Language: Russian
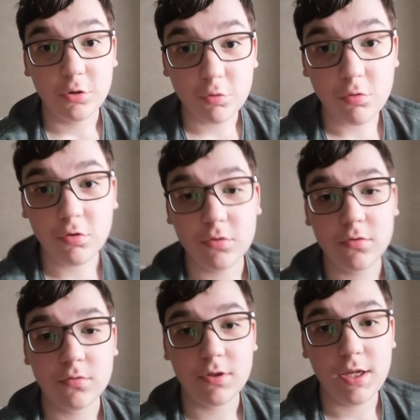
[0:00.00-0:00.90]

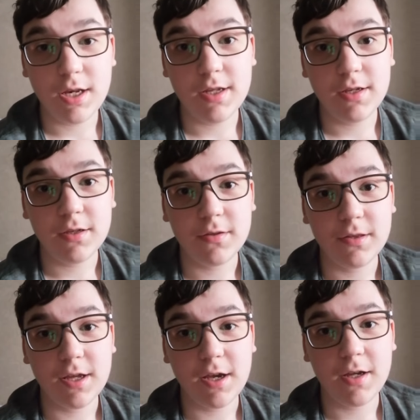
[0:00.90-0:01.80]
Ну
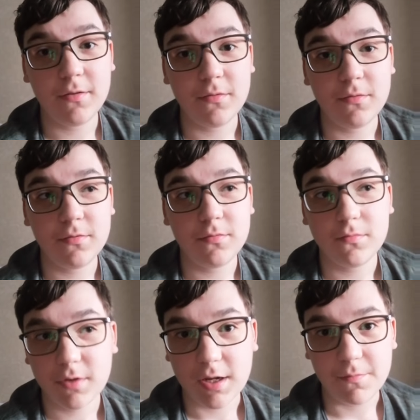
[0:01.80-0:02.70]
или на
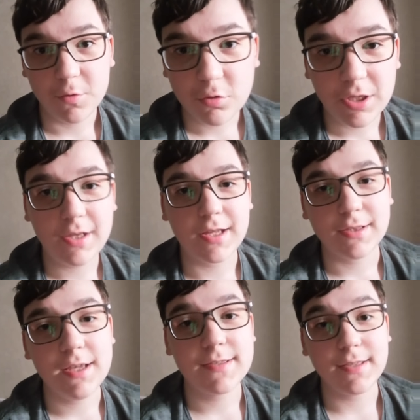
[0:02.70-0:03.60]
компьютере
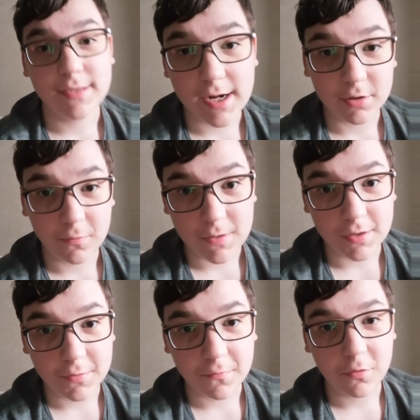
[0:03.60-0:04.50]
тогда стандартную
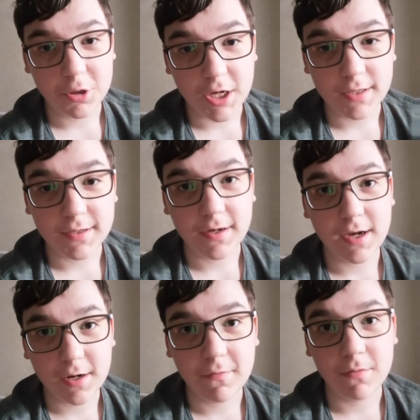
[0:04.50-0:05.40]
версию включайте,
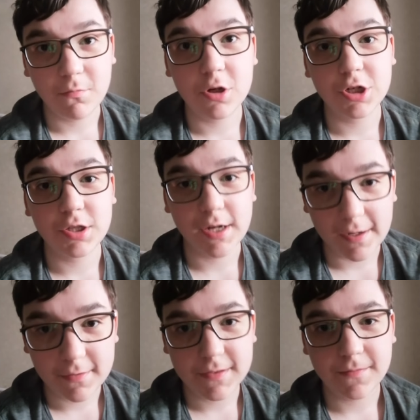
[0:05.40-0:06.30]
как вам больше
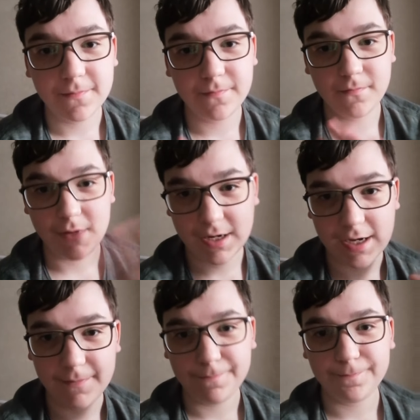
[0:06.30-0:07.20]
нравится.
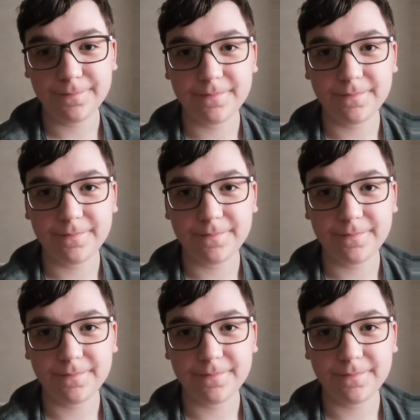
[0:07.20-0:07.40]
Пока.